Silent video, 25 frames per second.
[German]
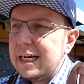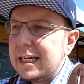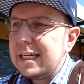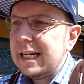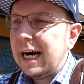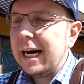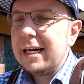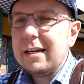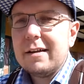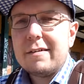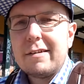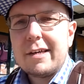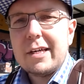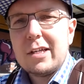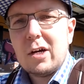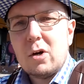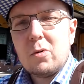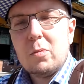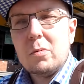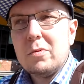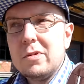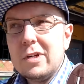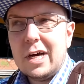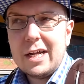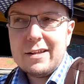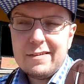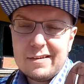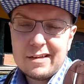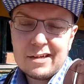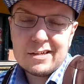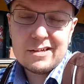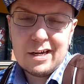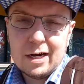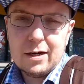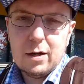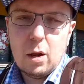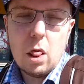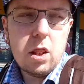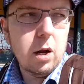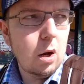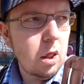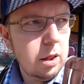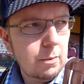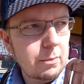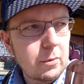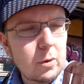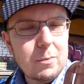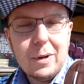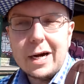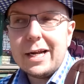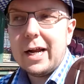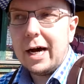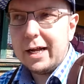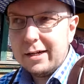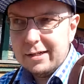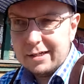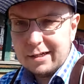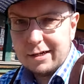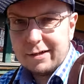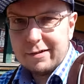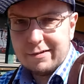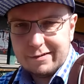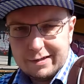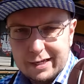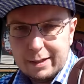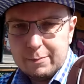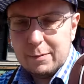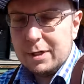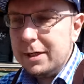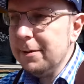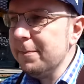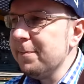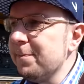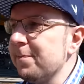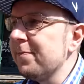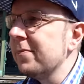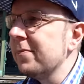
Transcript: Nein, es geht auch um ein, anderes Thema.